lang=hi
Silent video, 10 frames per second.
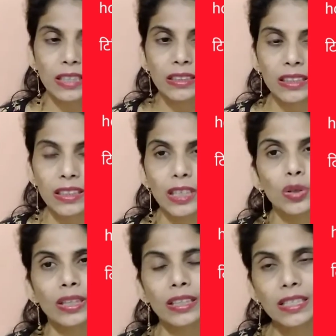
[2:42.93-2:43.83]
सकती हैं
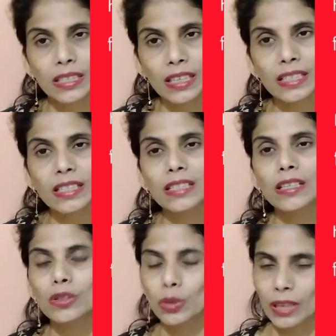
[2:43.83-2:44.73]
और किस तरह से
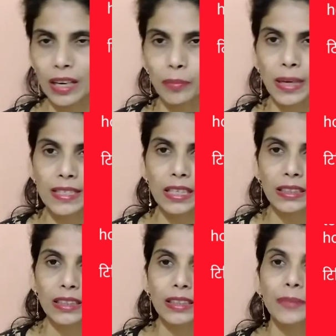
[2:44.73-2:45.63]
इसे छुटकारा पा
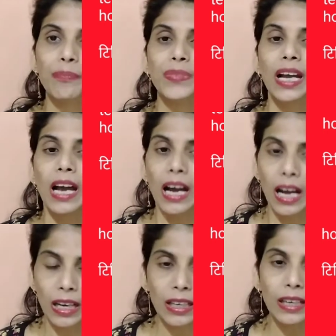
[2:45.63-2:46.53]
सकती हैं
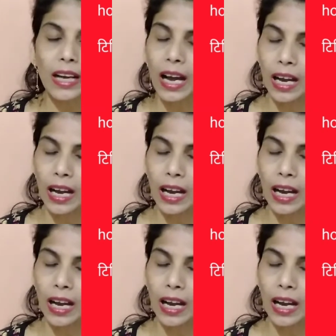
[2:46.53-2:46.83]
अगर